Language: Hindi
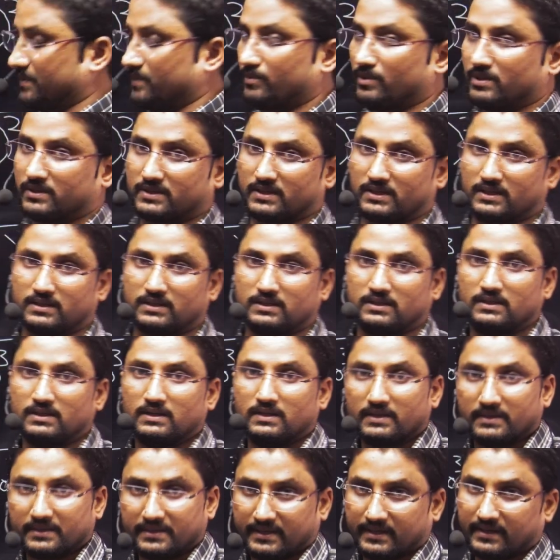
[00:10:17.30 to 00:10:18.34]
बोलते हैं
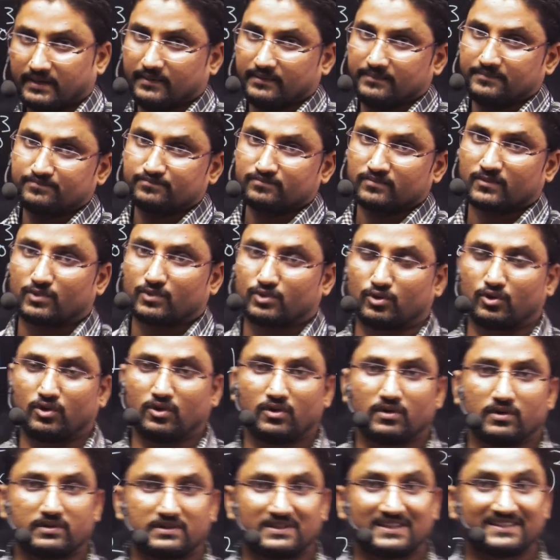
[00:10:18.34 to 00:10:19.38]
ठीक है तो
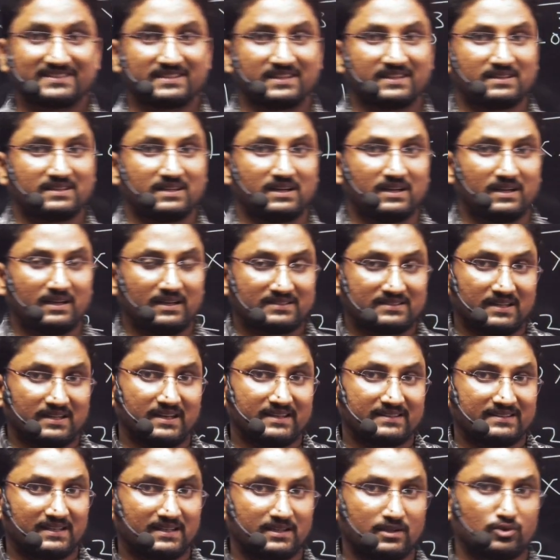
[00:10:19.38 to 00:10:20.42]
दिस इज द
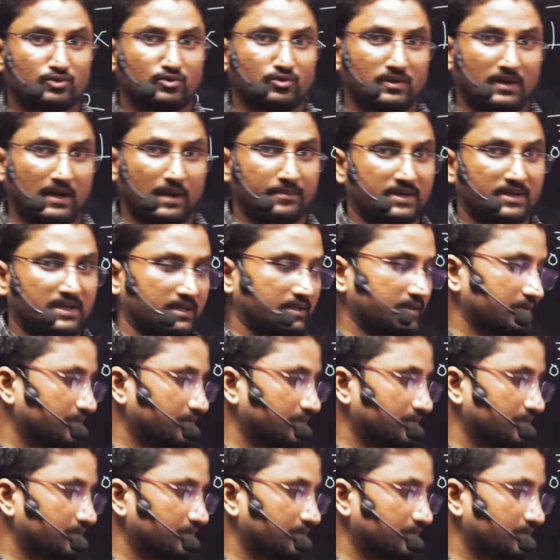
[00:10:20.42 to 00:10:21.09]
एसलेशन ड्यू टू ग्रेविटी